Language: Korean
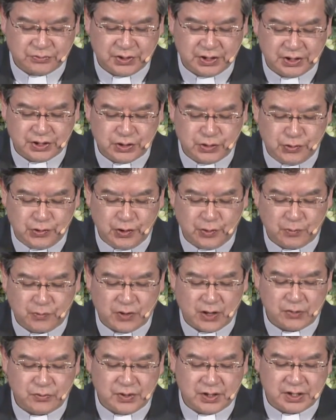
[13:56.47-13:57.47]
우리는
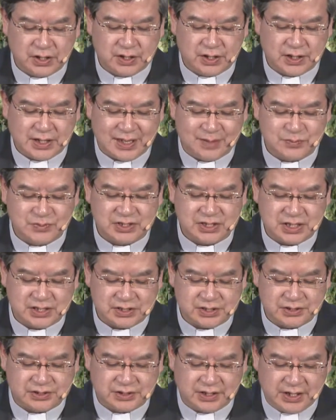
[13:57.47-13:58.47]
위협과 위기를
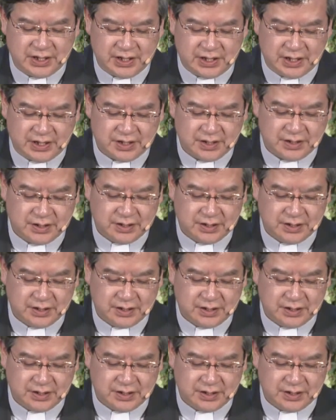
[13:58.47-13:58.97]
감지했을 때에